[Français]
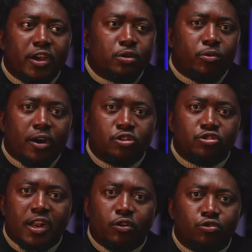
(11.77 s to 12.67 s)
Aide-moi à
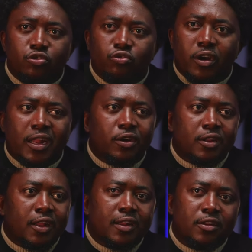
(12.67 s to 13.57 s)
rejoindre la Rose Croix,
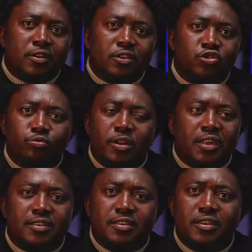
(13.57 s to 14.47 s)
les
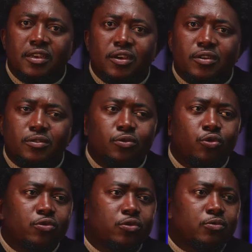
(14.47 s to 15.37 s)
Illuminati,
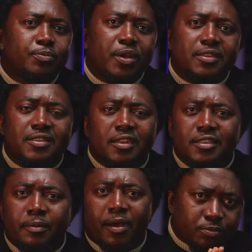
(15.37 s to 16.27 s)
ou, ou, bien je ne
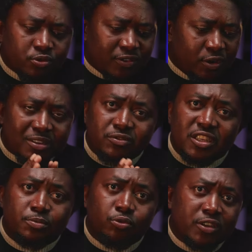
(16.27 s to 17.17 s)
sais pas. Je vais commencer à vous
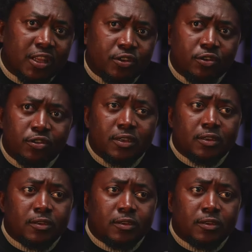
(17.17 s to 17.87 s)
exposer d'ailleurs.